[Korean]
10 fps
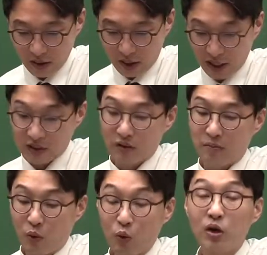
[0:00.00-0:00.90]
아, 저
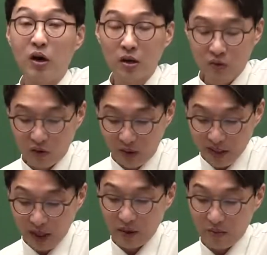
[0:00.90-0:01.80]
옳은 걸 동그라미
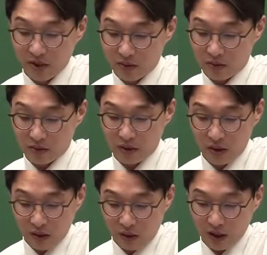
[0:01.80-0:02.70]
4번이 맞죠. 그죠?
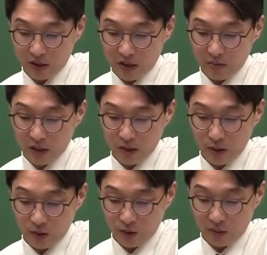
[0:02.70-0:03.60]
확정급여
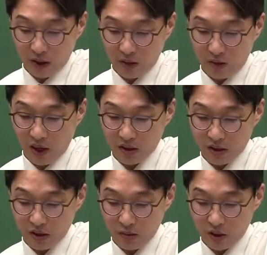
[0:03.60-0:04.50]
제도를 도입하고
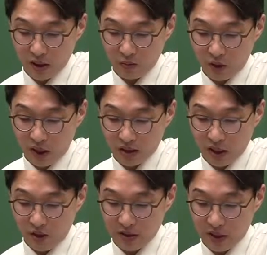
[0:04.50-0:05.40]
확정급여 채무랑
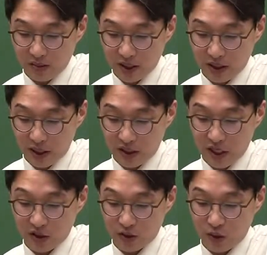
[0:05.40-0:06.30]
사회적 입자산의
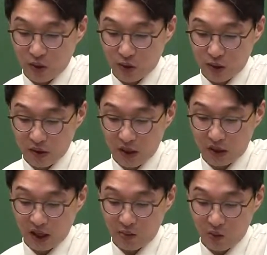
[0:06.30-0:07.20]
재측정 요소는
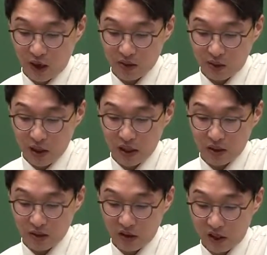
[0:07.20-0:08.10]
기타 포괄
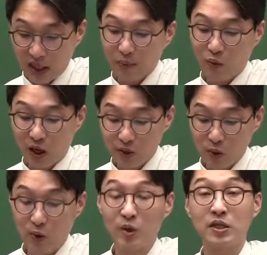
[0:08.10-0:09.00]
손익 기타 포괄 손익으로